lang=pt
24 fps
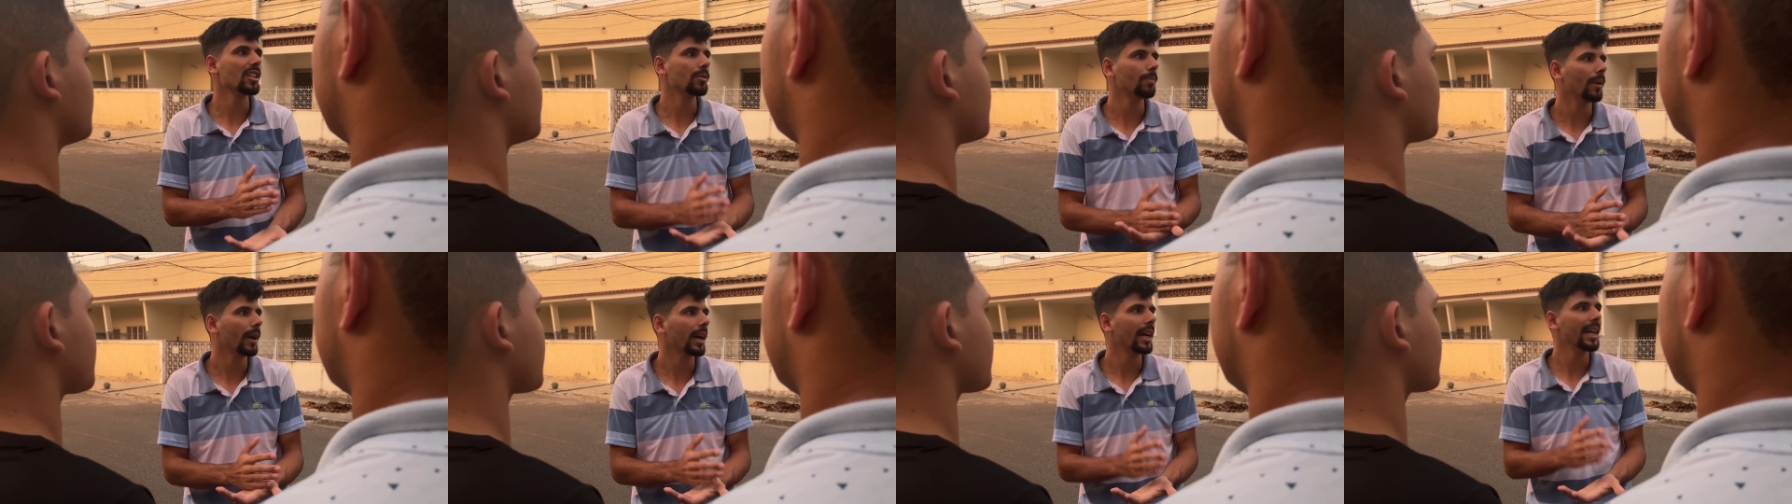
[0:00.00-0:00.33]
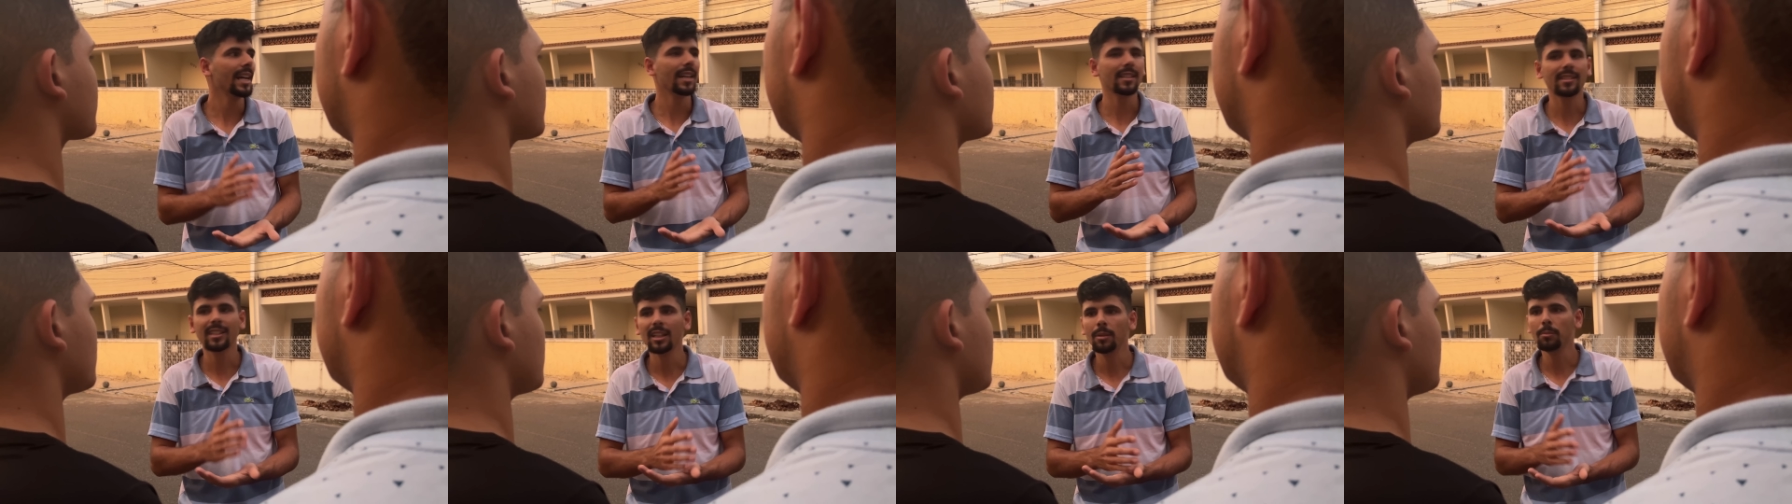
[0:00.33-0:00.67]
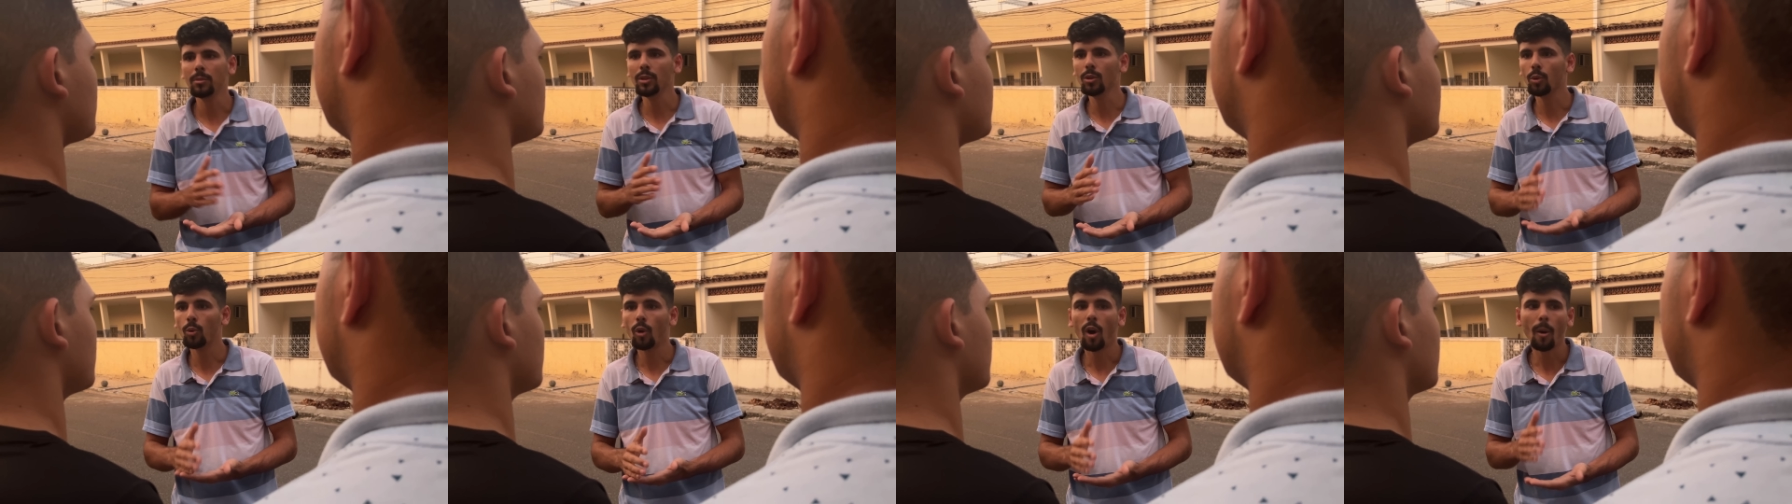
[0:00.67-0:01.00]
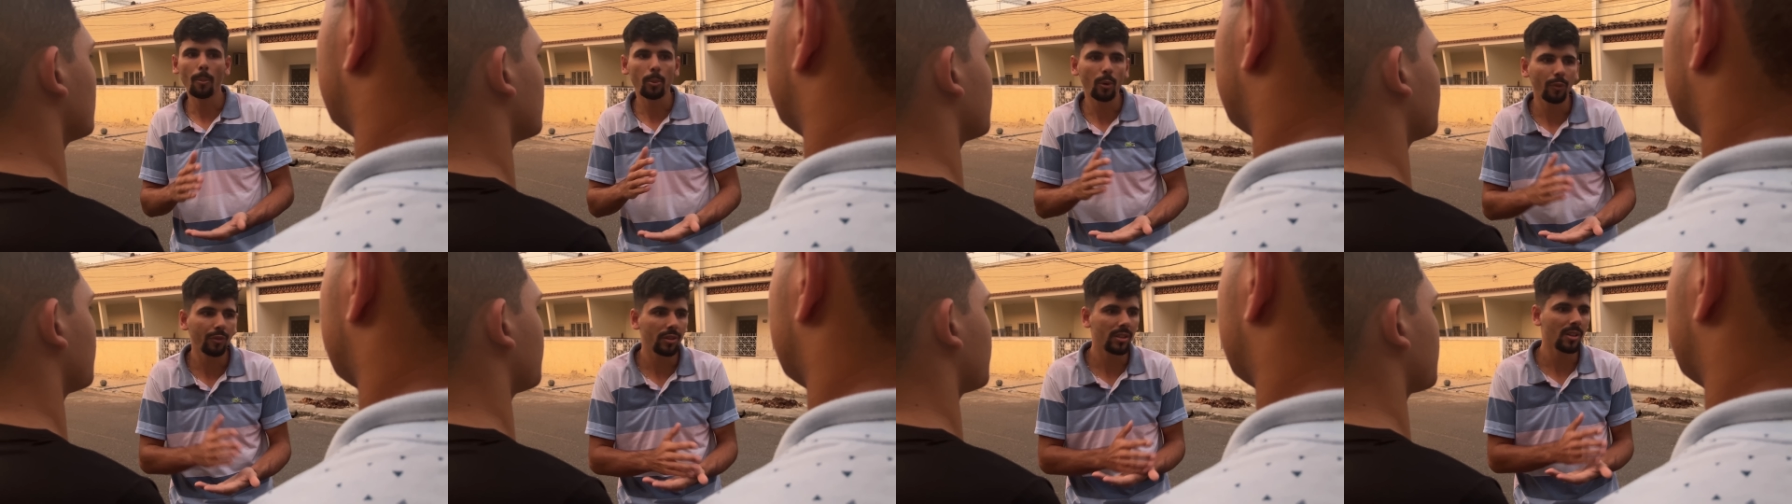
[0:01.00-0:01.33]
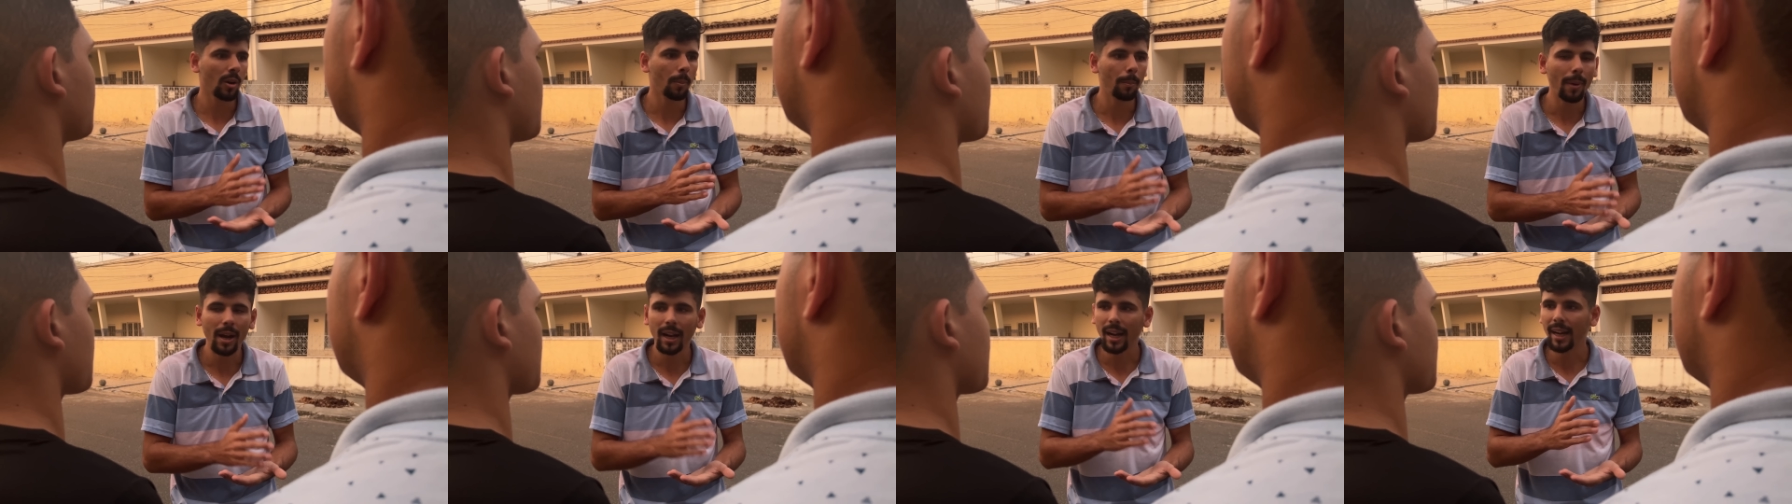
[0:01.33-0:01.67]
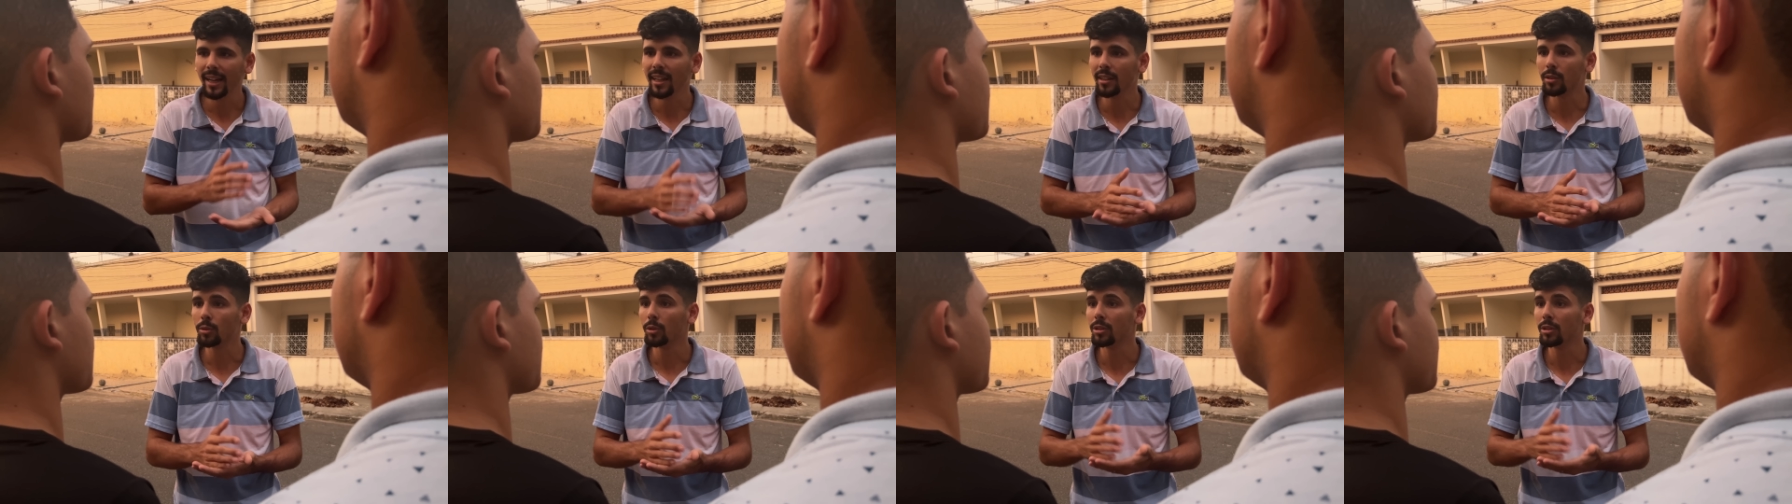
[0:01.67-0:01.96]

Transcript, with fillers: para ganhar 100 mil? Qual profissão paga isso?